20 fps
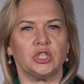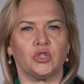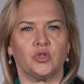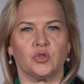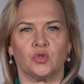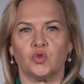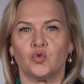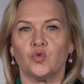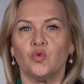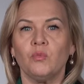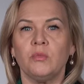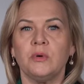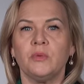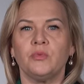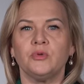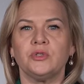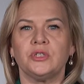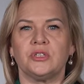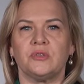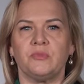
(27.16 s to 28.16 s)
что сумма
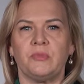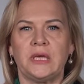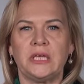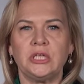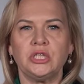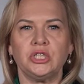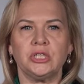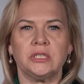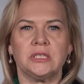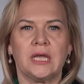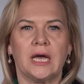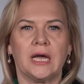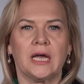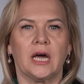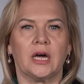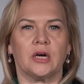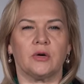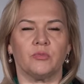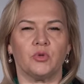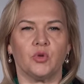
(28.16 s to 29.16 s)
будет меньше, так
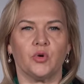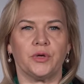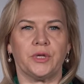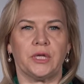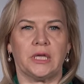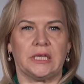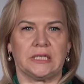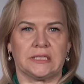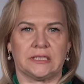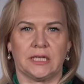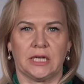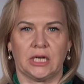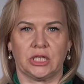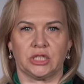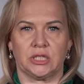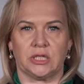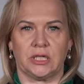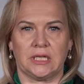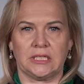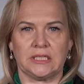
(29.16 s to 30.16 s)
как многие из
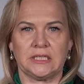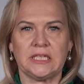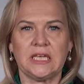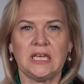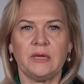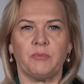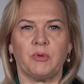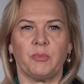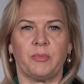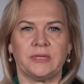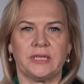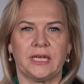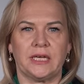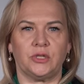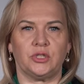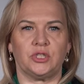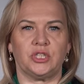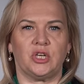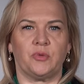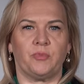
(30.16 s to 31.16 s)
граждан России,
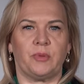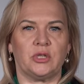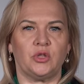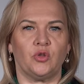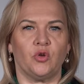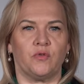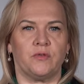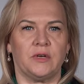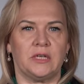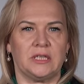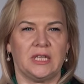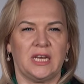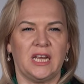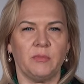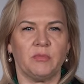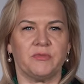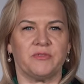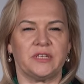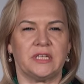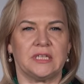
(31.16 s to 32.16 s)
попадающих под новые
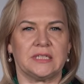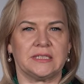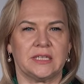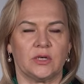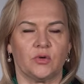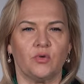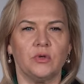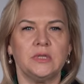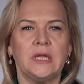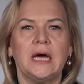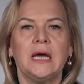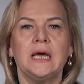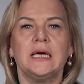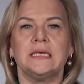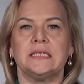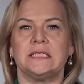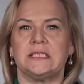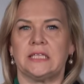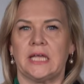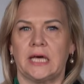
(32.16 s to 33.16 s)
требования закона,
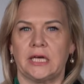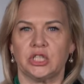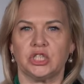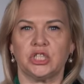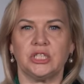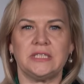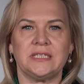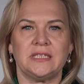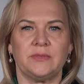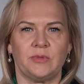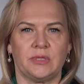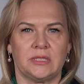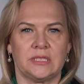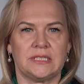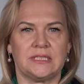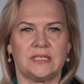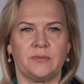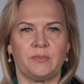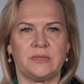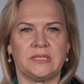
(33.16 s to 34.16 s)
старше
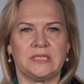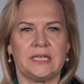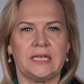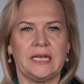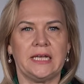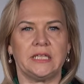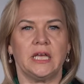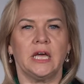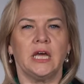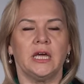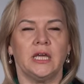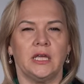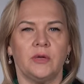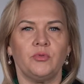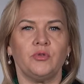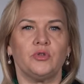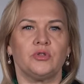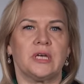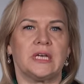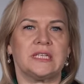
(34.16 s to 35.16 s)
75 лет и
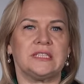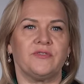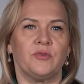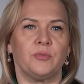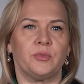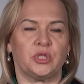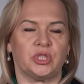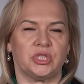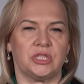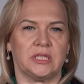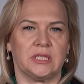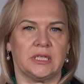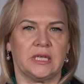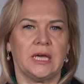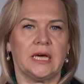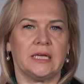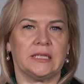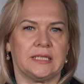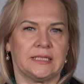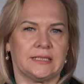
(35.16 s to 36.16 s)
будут освобождены от